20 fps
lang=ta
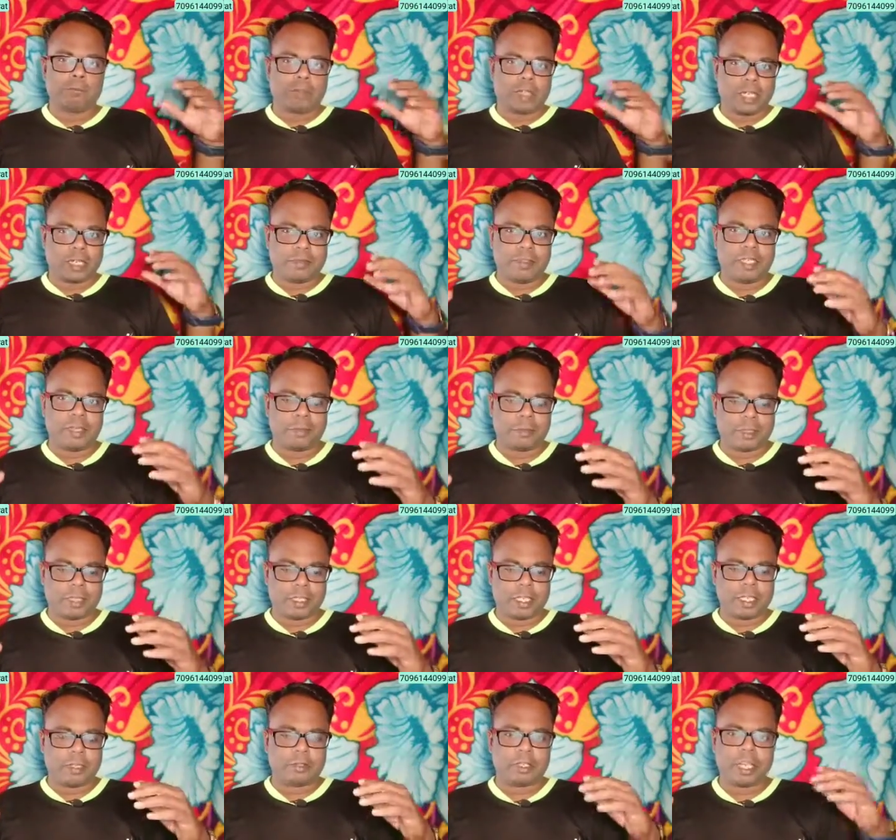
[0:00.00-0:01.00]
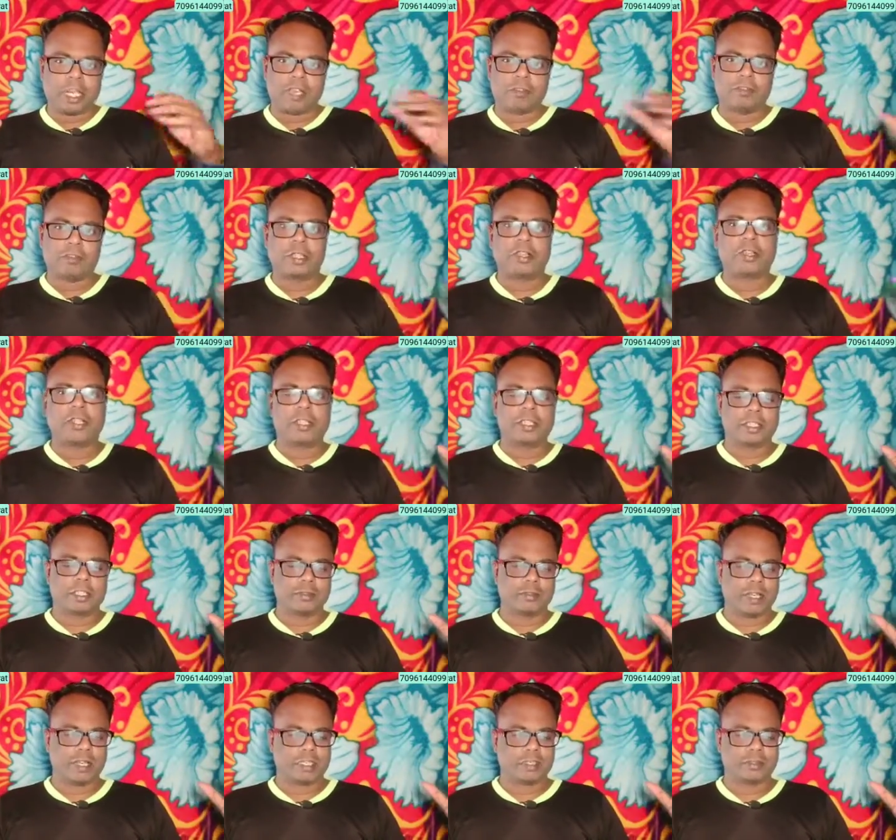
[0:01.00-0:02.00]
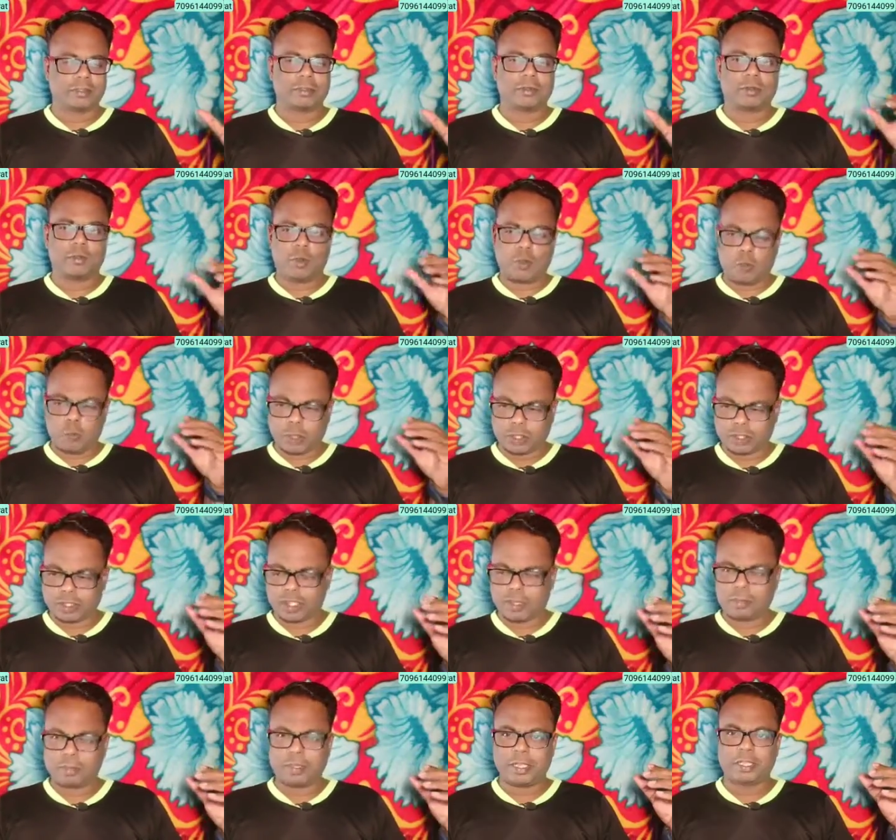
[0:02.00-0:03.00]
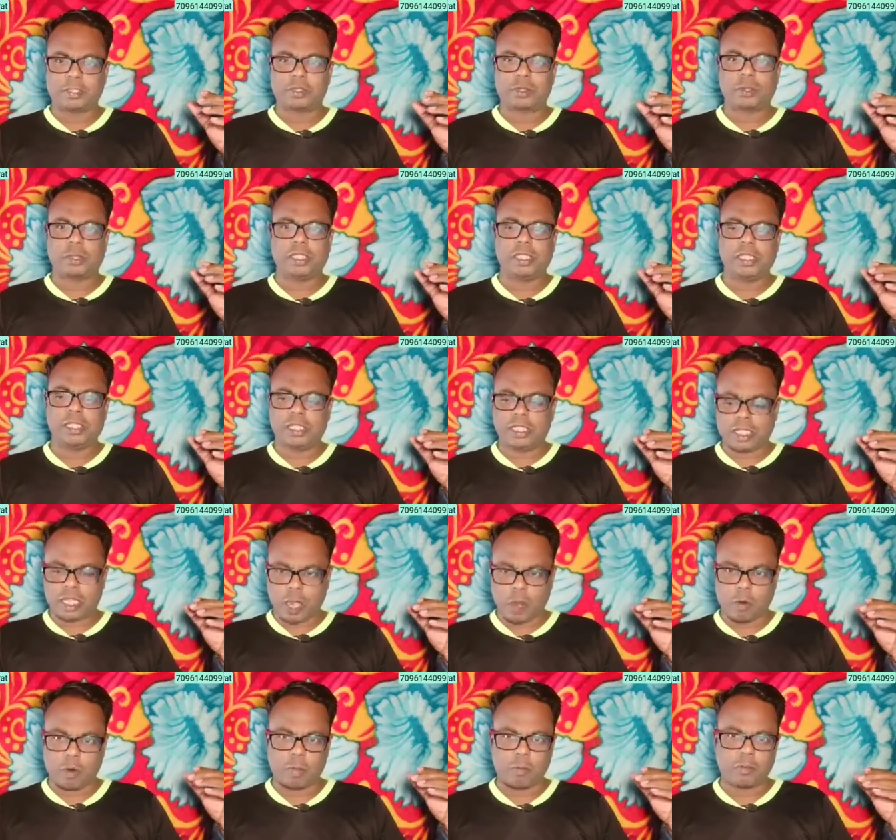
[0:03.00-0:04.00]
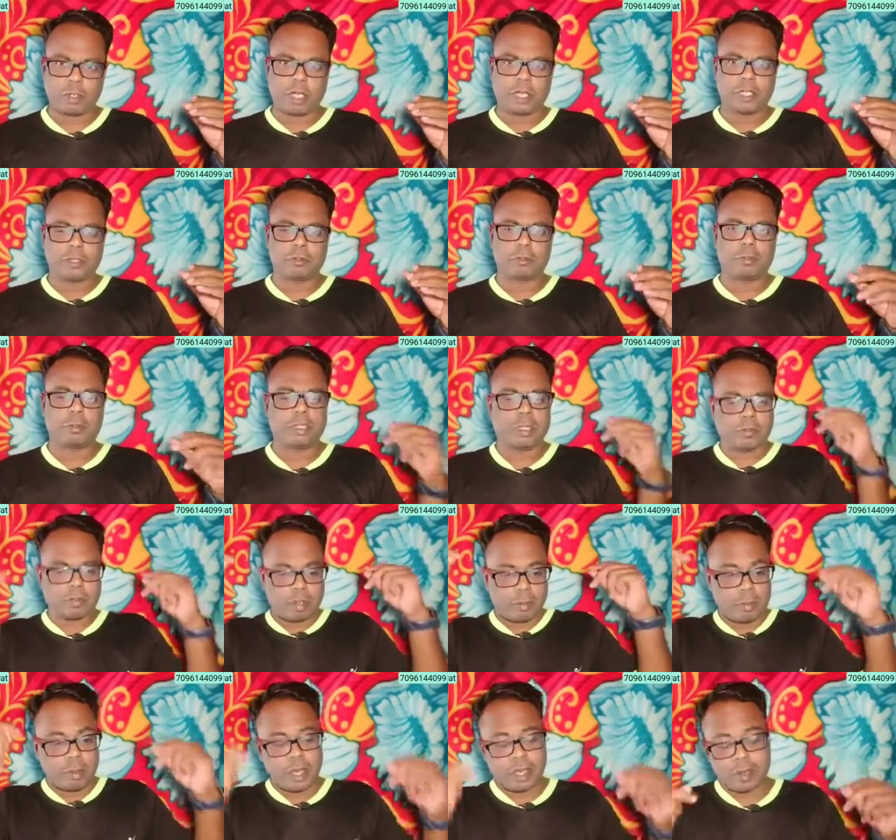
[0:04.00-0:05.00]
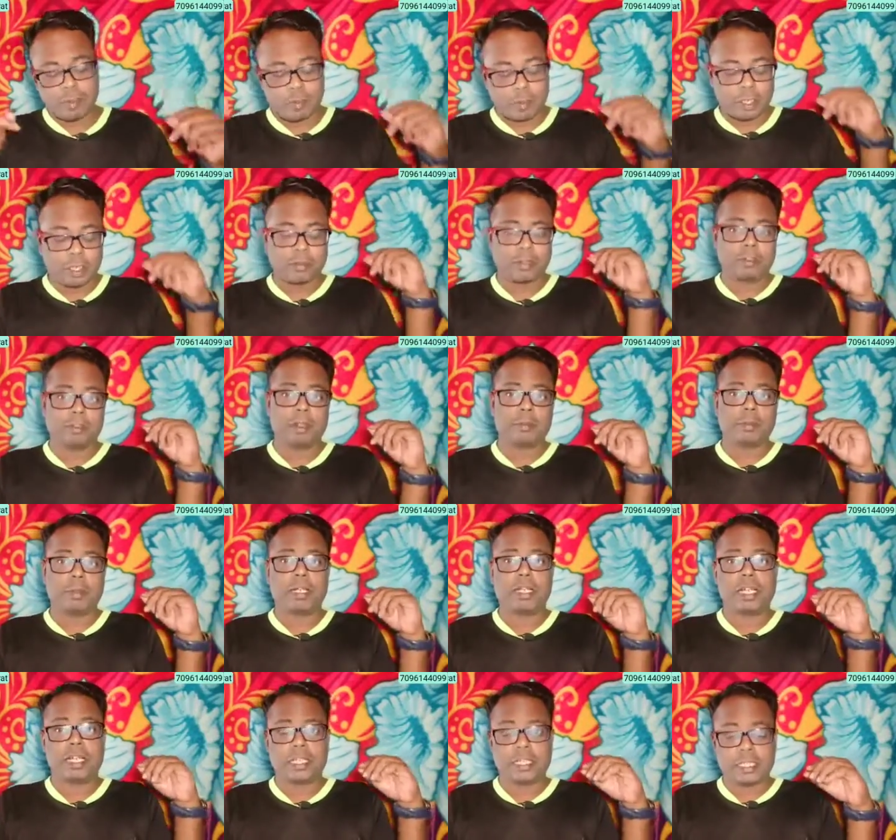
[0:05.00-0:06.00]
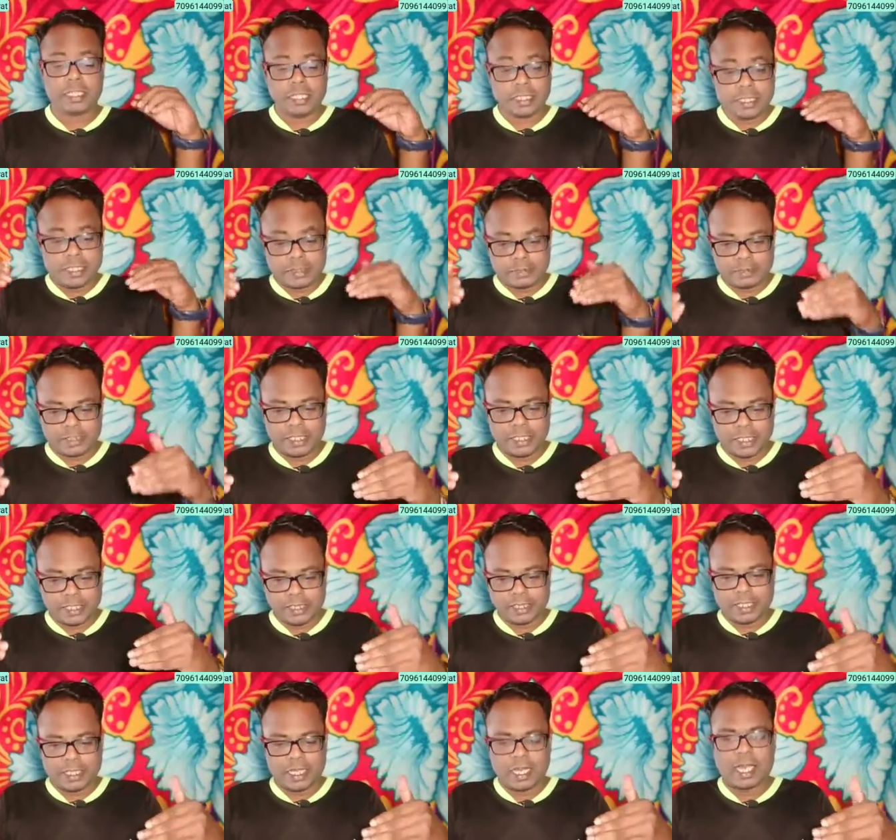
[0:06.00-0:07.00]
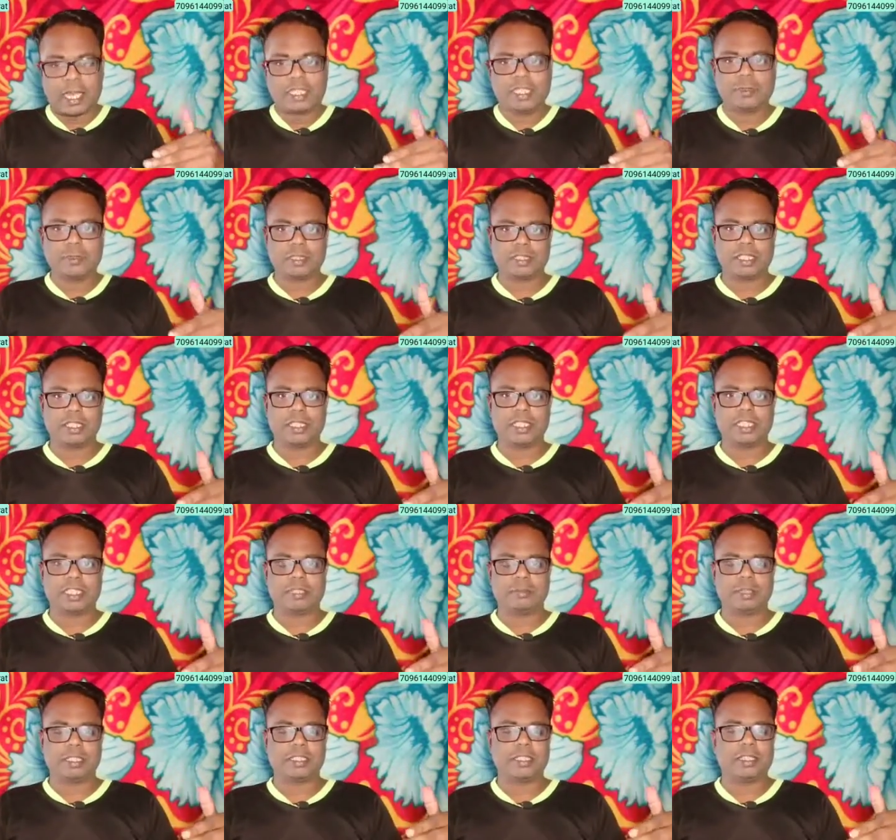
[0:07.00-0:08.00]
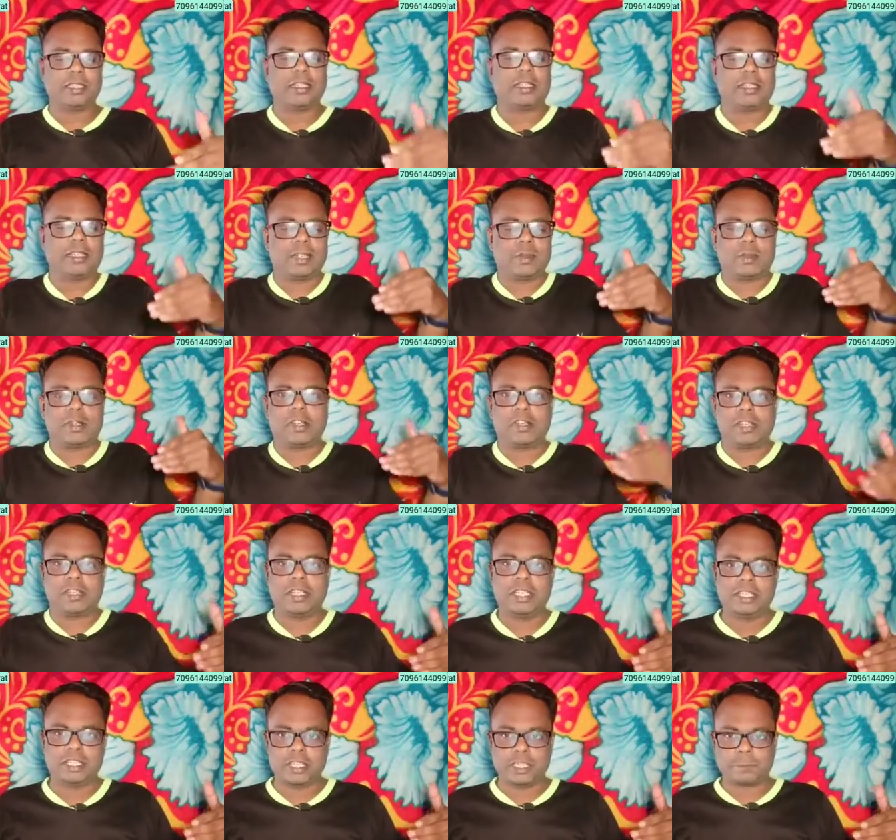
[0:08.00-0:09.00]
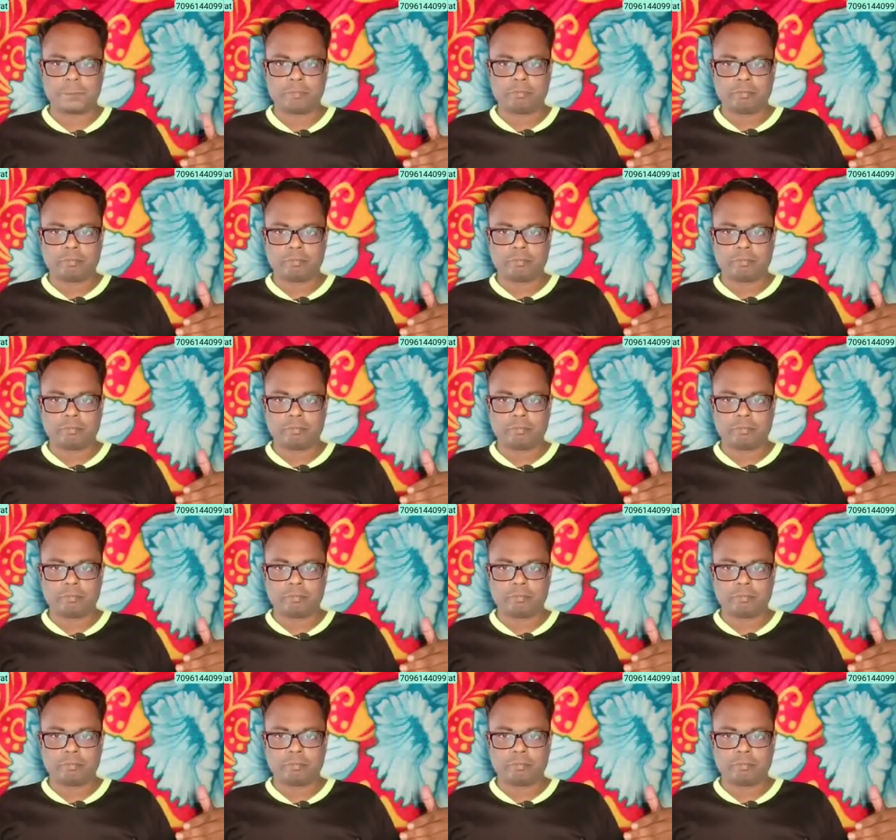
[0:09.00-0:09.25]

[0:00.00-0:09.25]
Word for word: வரவேற்புக்கே ஒரு ஹாஃப் அன் ஹவர் எடுத்துக்குவாங்க ஒவ்வொருத்தராக பேர் சொல்லி அவங்க முன்னாடி கூப்பிட்டு அவங்கள மாலை போட்டு வரவேற்பாங்க அங் இது வந்து இந்த ஆதிவாசி ஜனங்கள் மத்தியில் இருக்கிற ஒரு ட்ரெடிஷன்